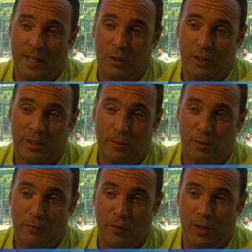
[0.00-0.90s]
lo que estemos
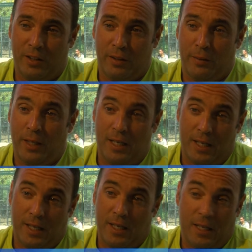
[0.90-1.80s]
enfocados
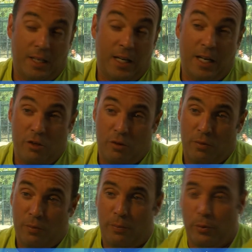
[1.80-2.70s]
en, el año,
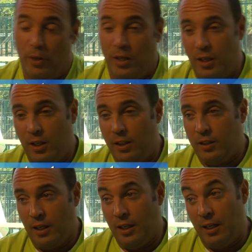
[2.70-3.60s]
pues
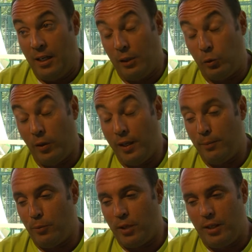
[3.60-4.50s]
a la altura de la
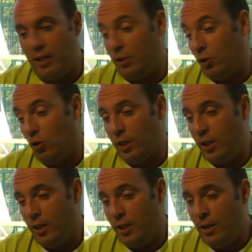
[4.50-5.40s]
temporada, eso es lo
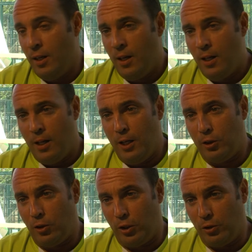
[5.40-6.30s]
que
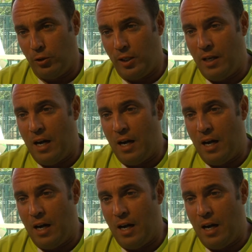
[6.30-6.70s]
eso es lo que toca.